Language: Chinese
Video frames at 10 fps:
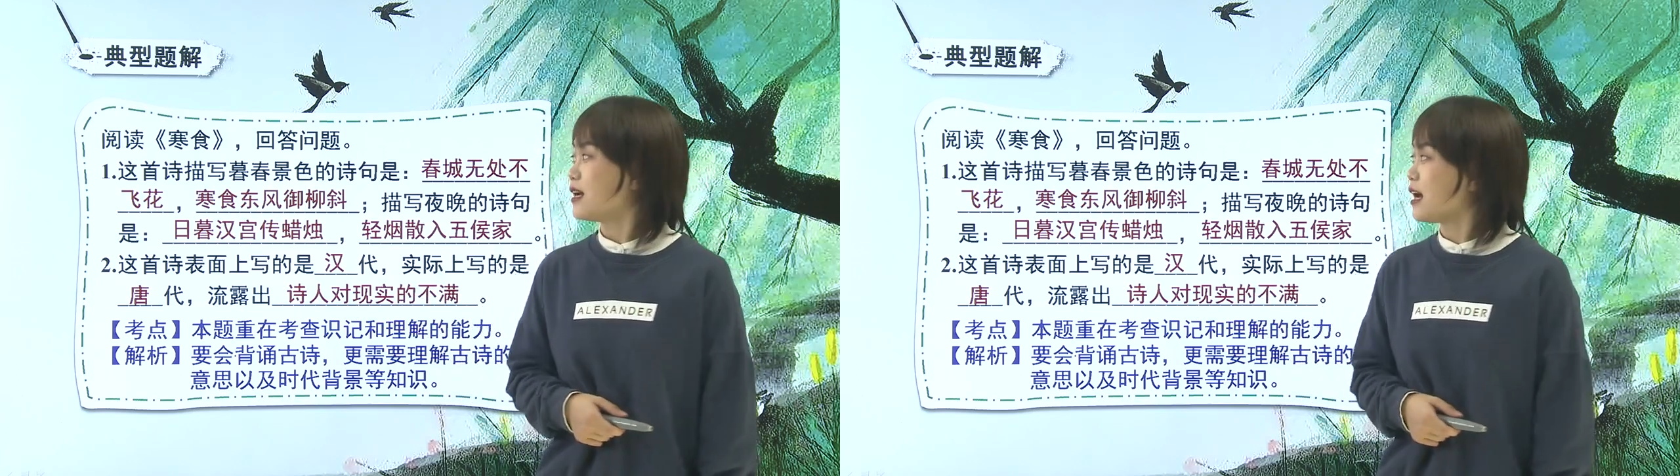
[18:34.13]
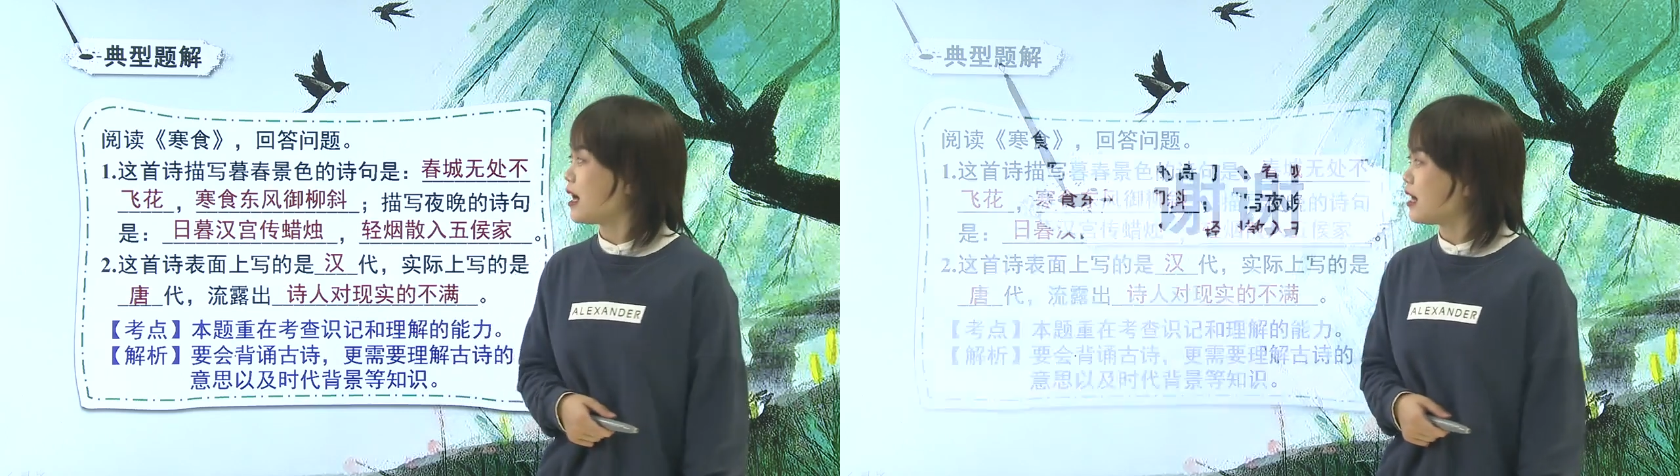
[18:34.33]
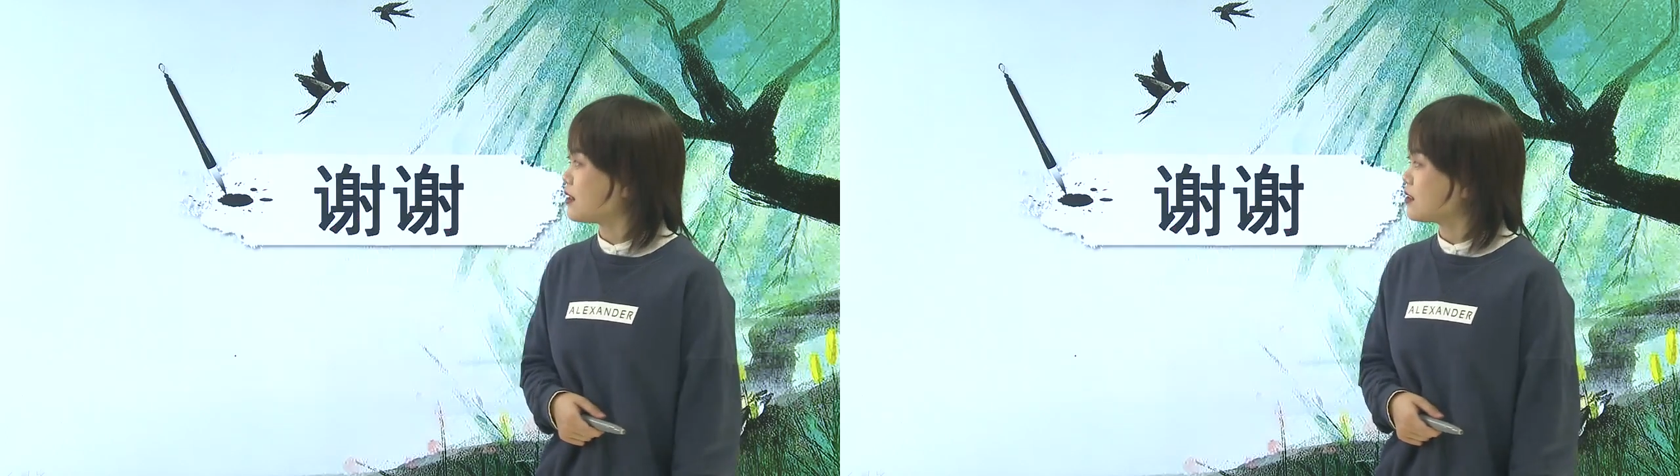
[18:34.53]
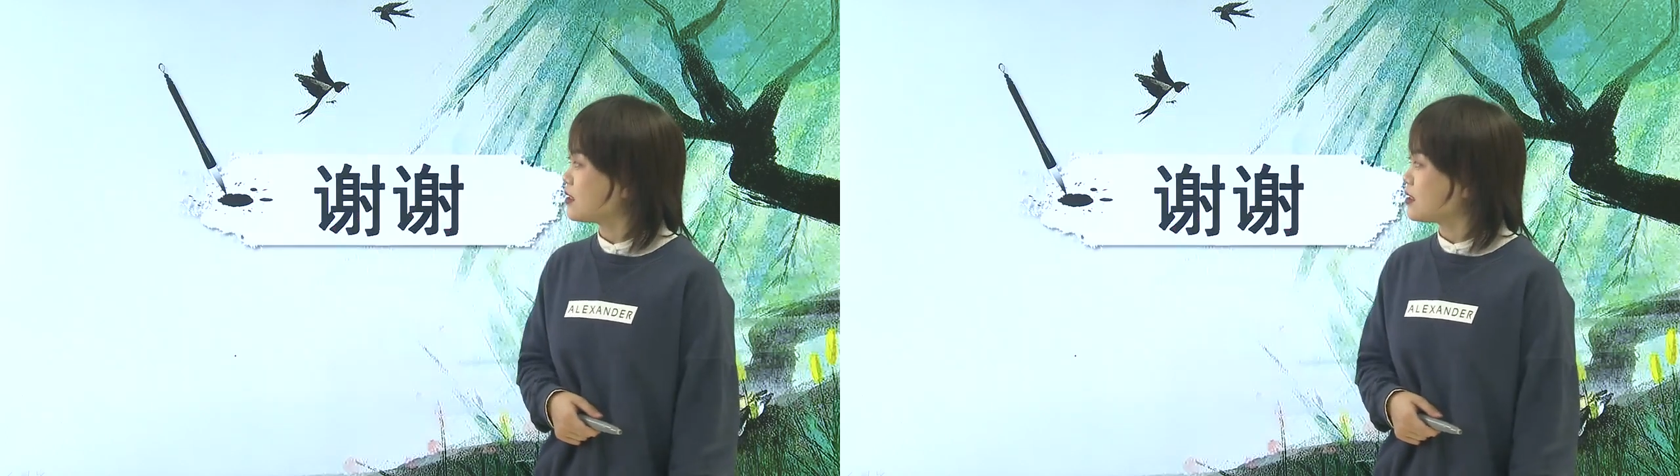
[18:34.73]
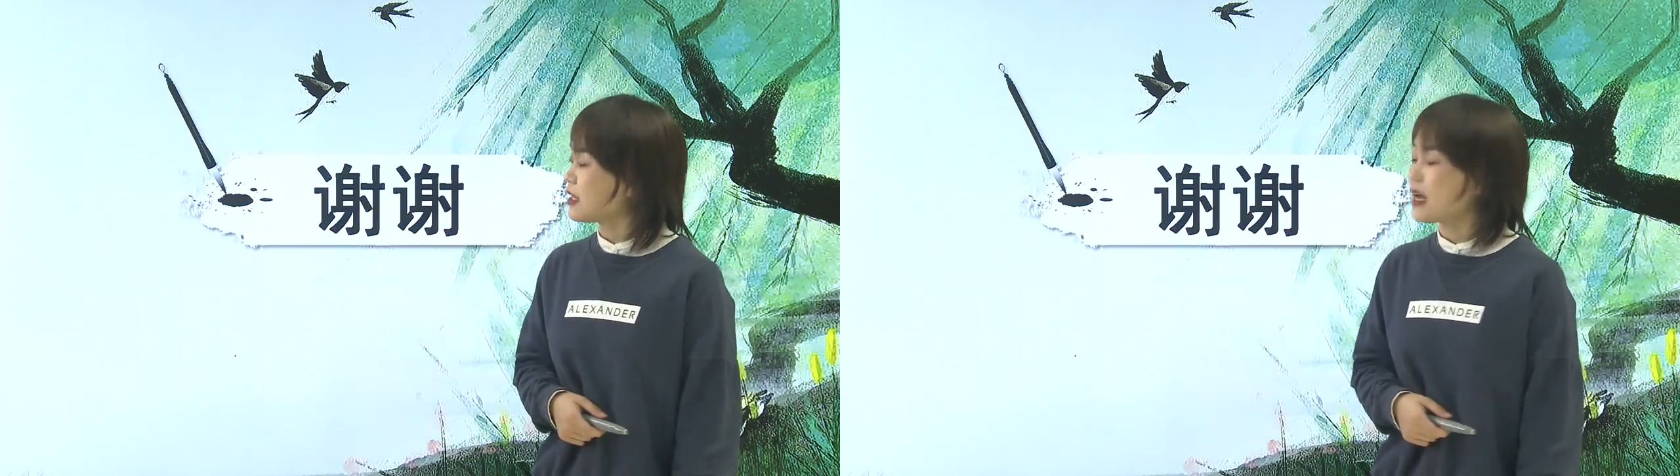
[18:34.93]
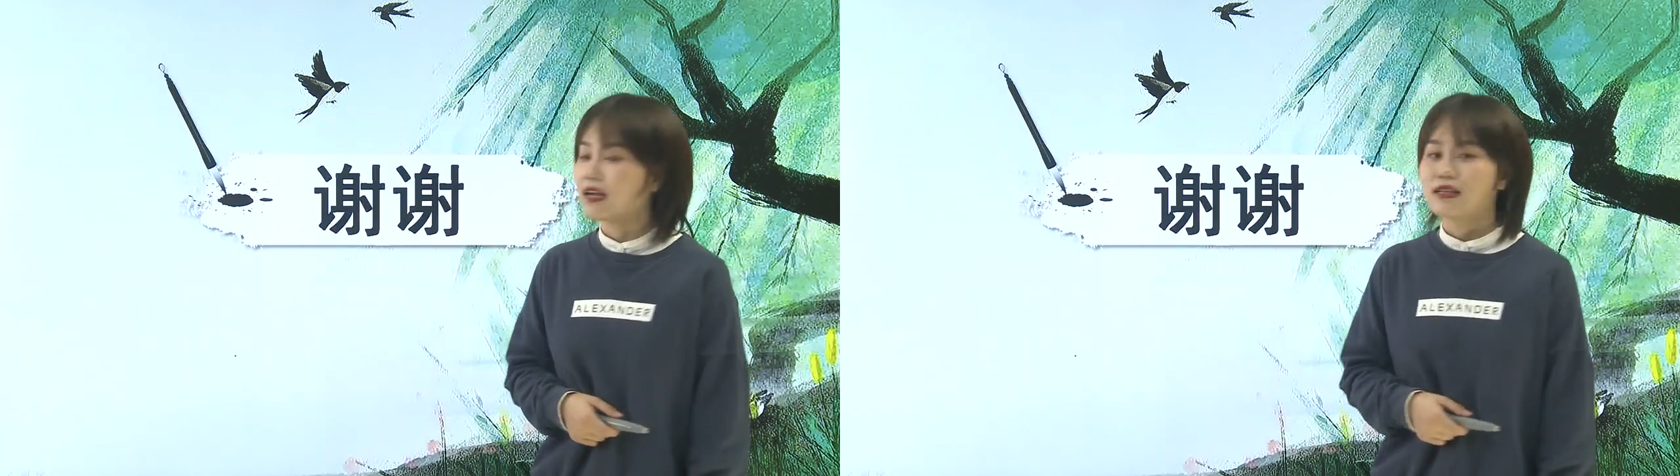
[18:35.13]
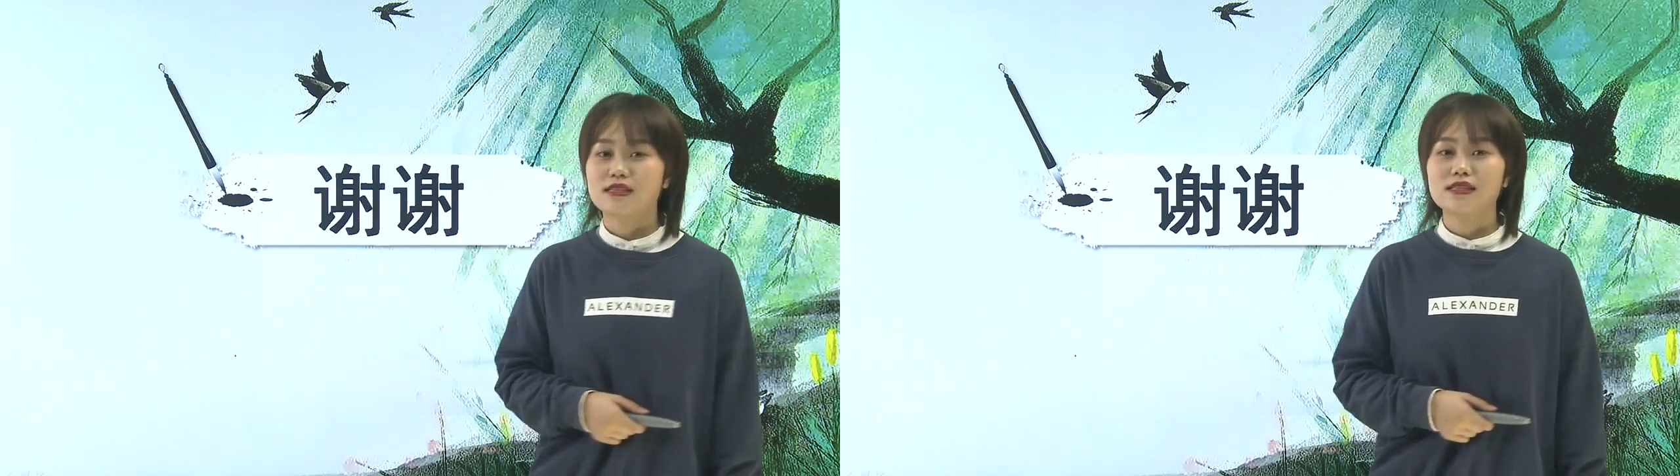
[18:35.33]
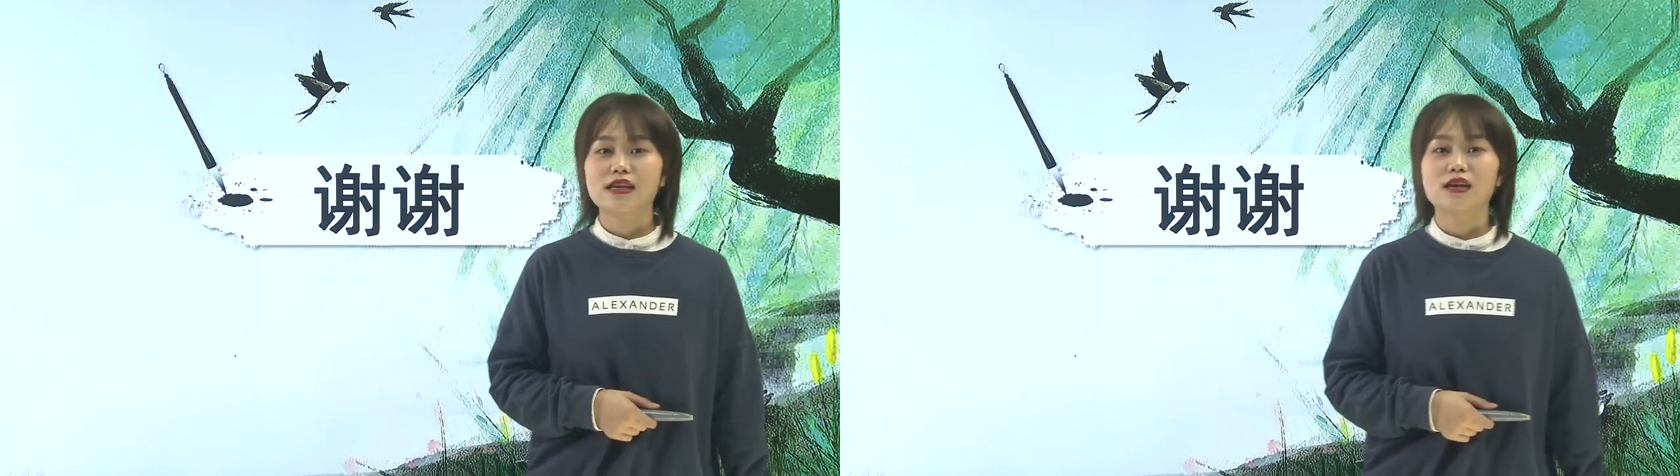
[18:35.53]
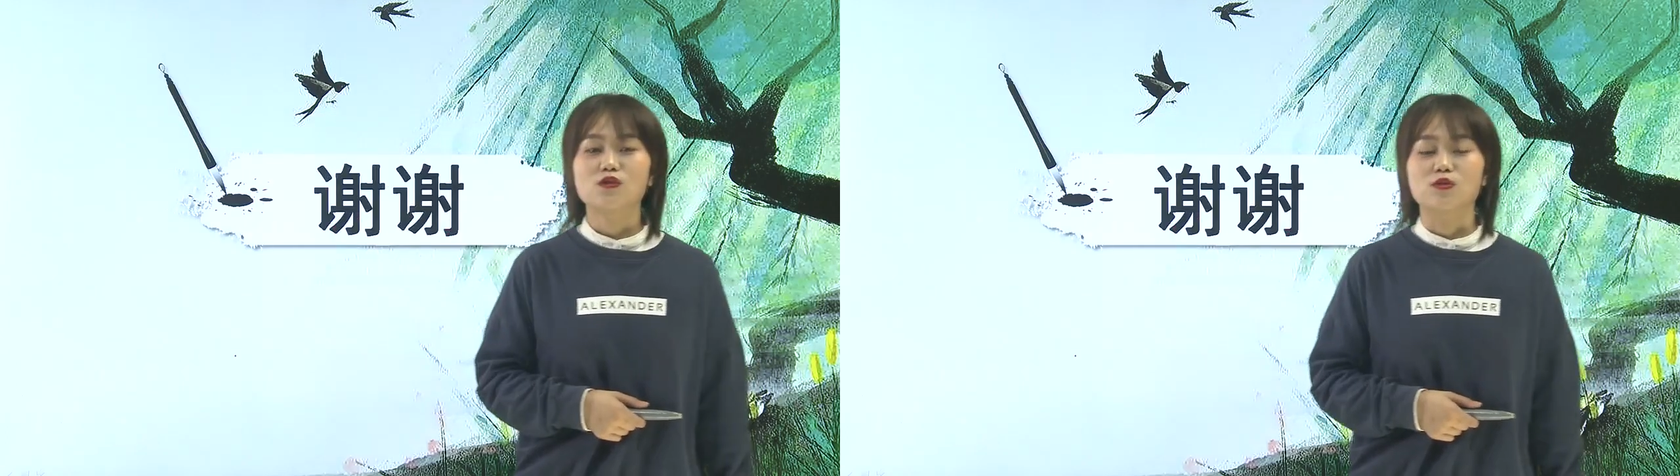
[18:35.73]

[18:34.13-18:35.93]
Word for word: 好，那今天